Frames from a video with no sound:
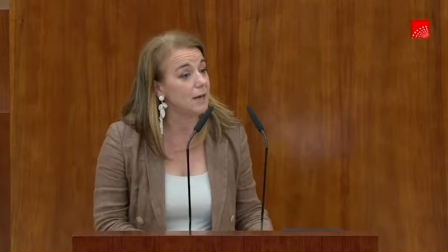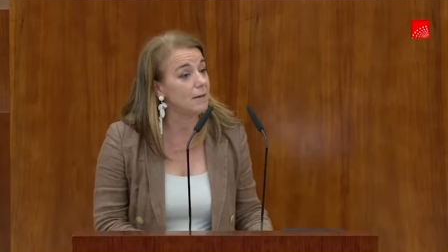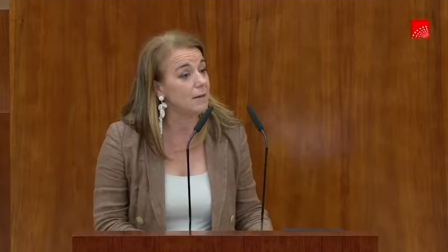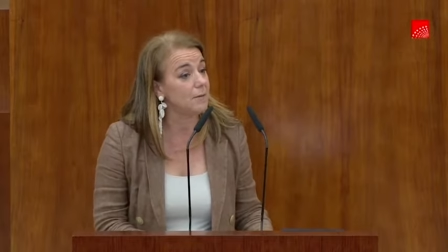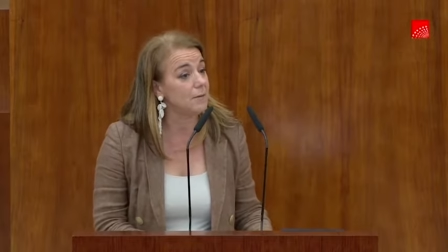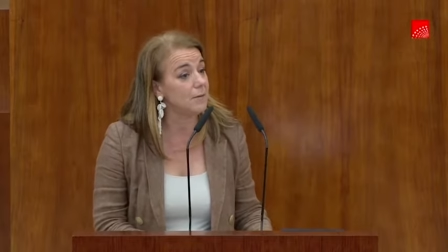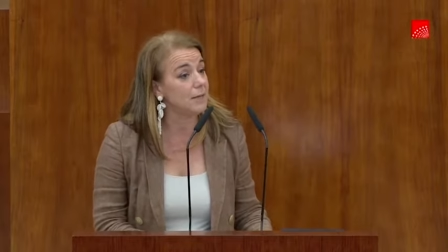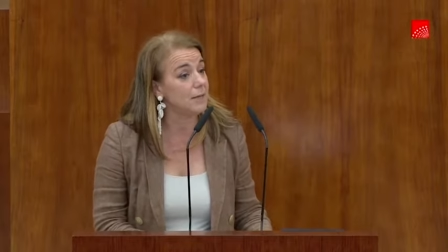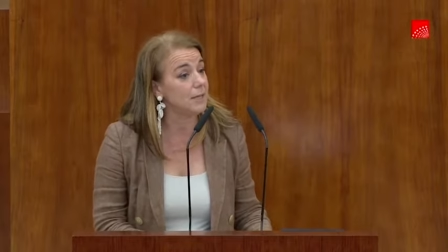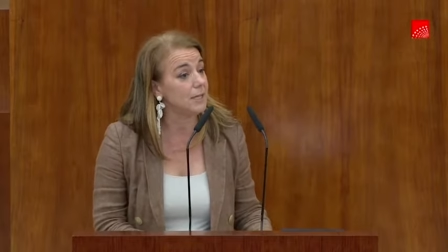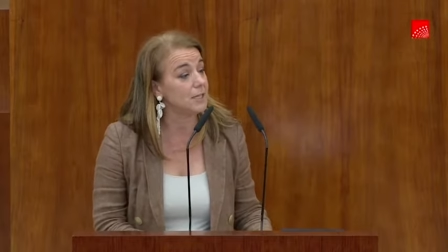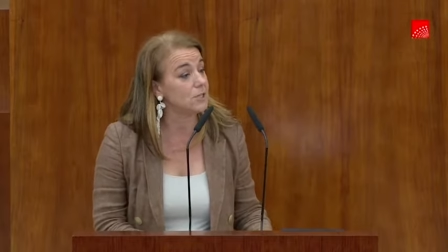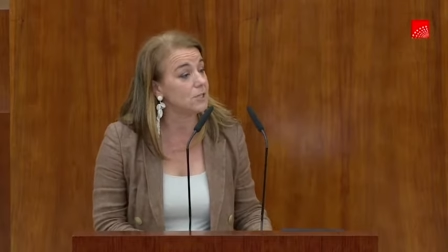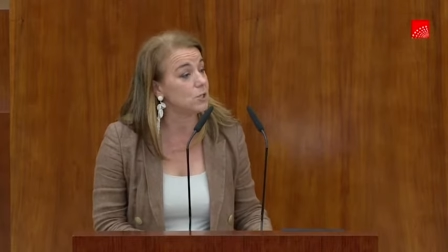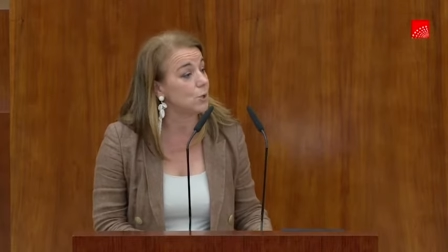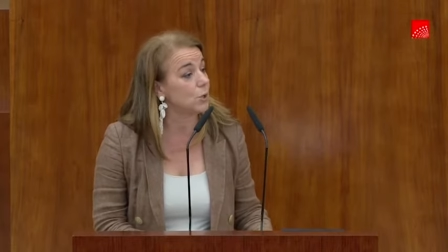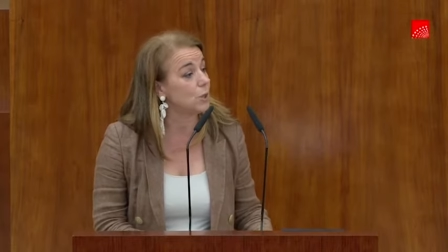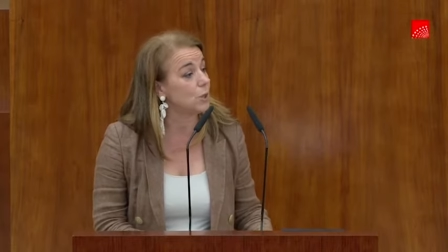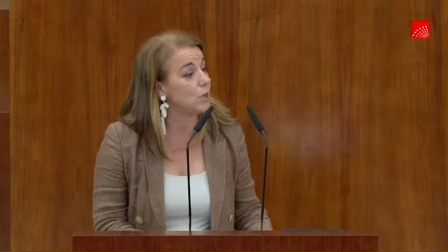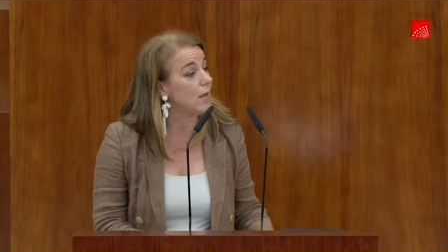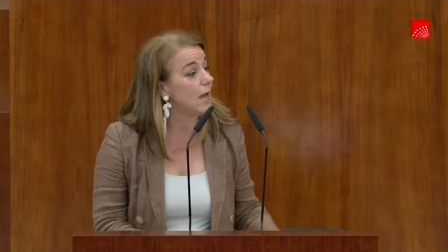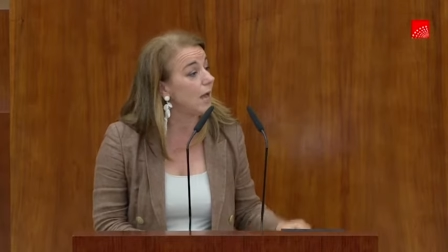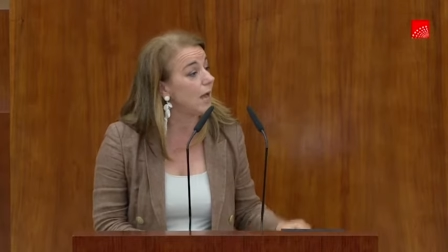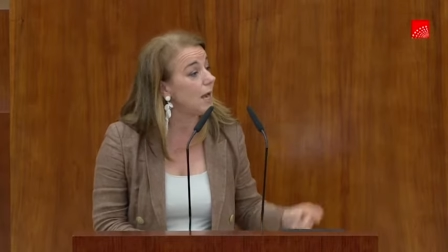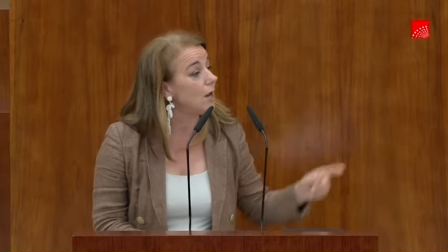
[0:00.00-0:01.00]
la Vivienda
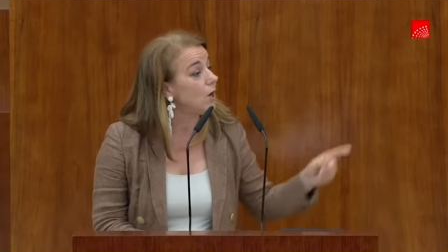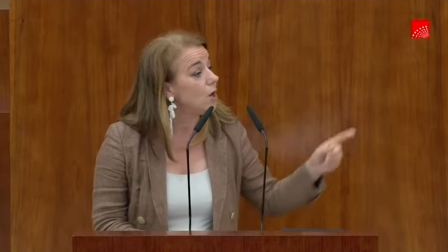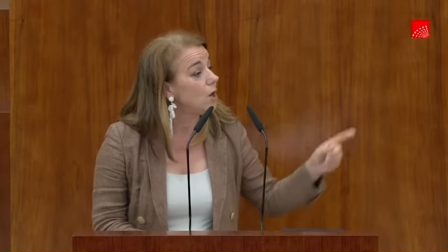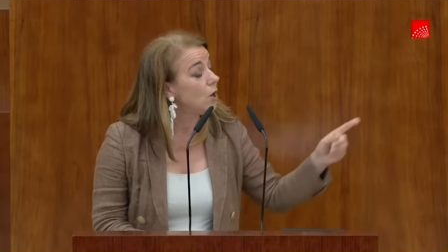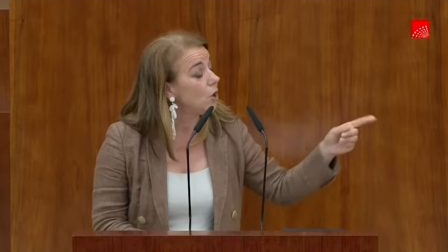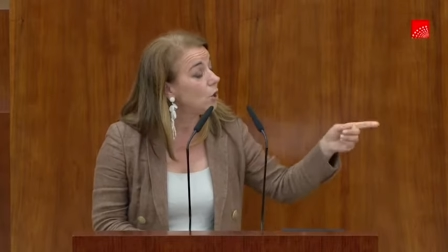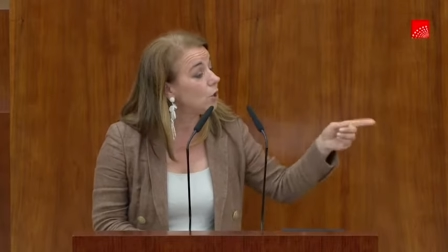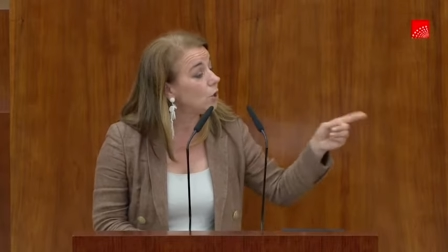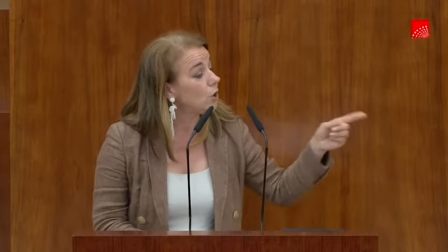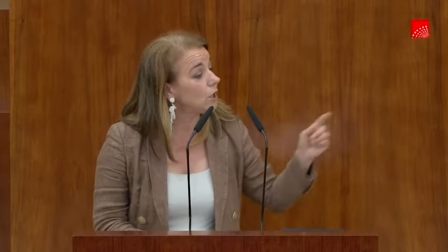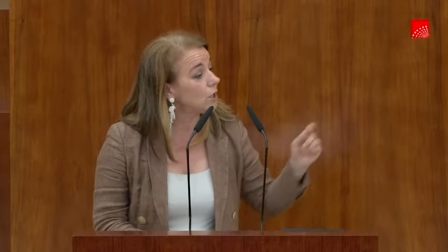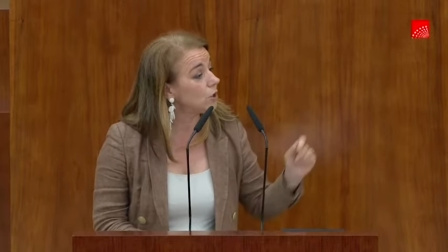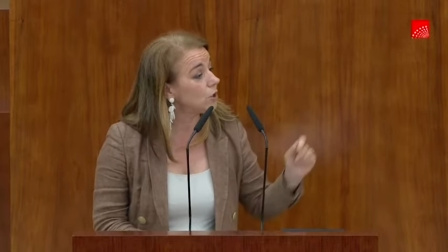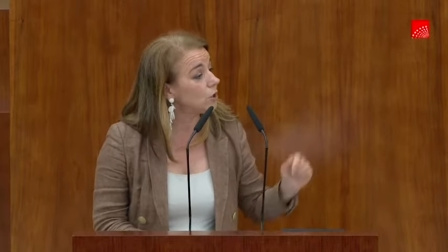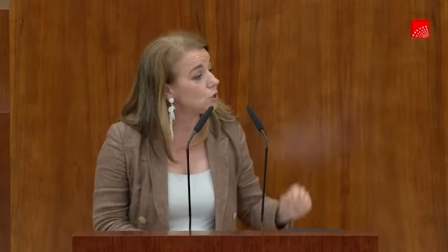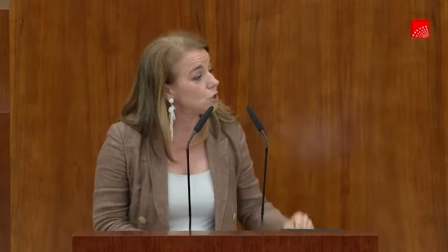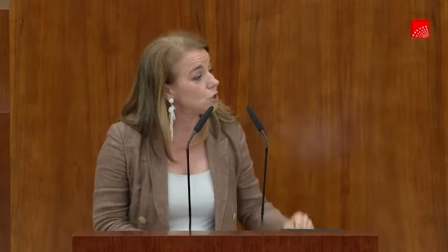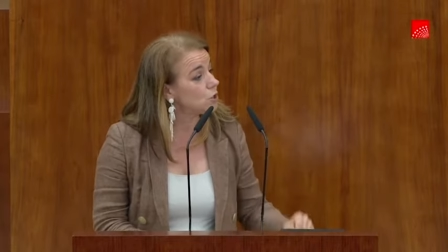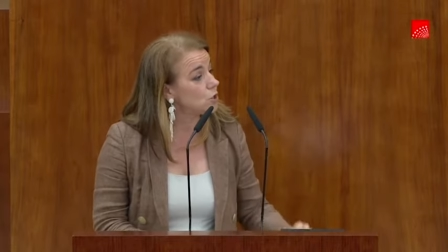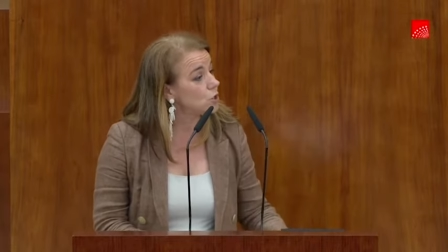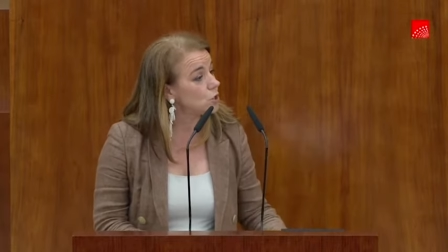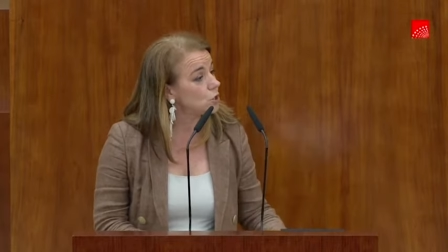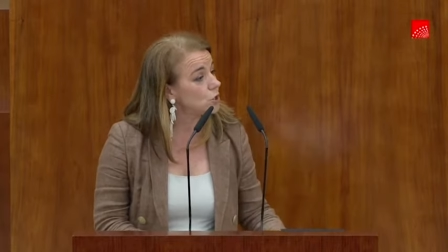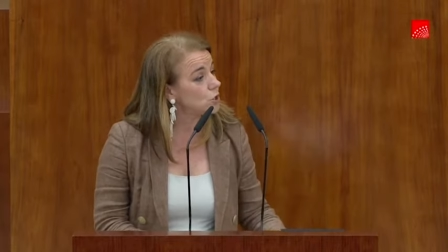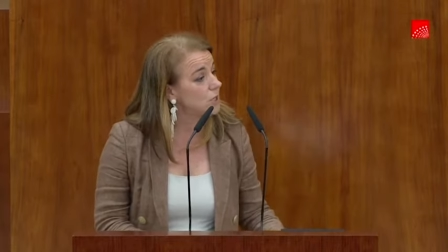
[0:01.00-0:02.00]
Social, o que
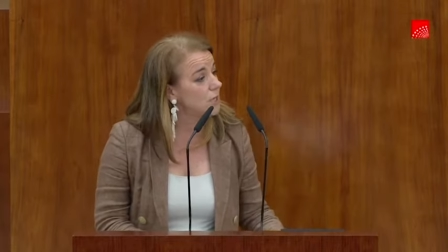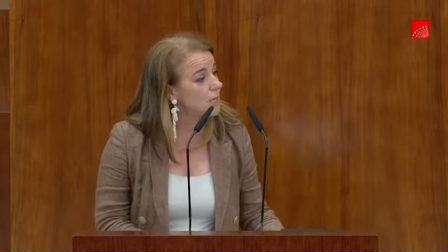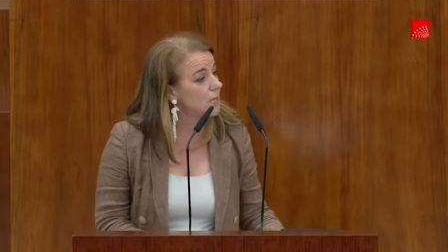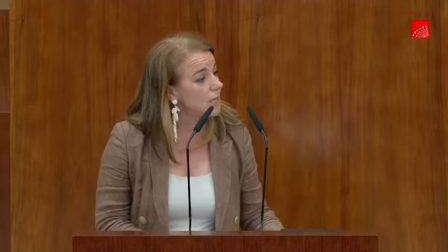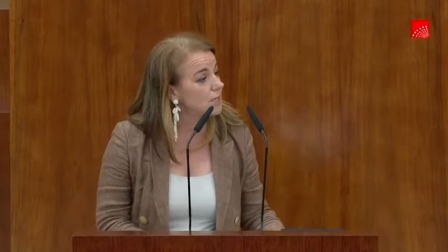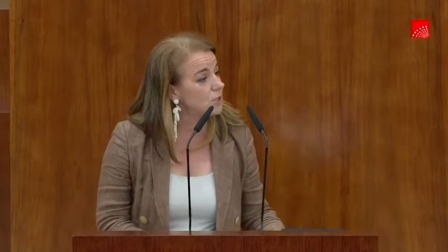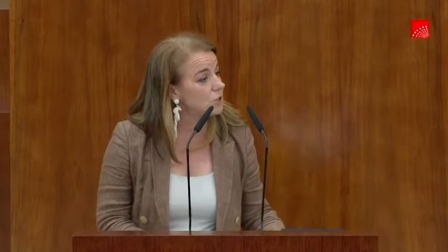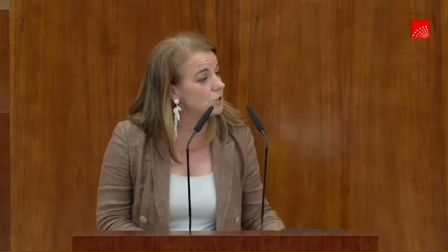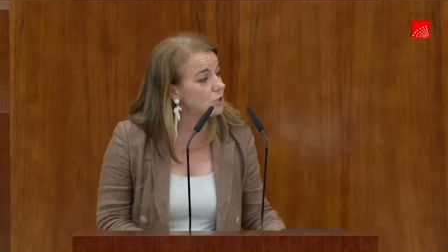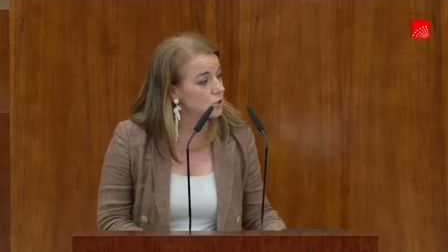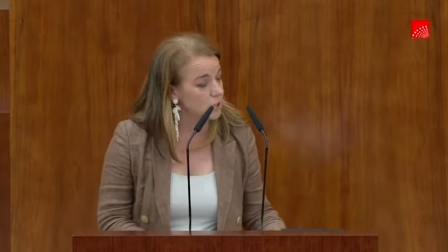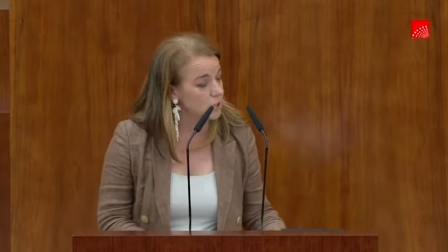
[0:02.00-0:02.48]
todos los días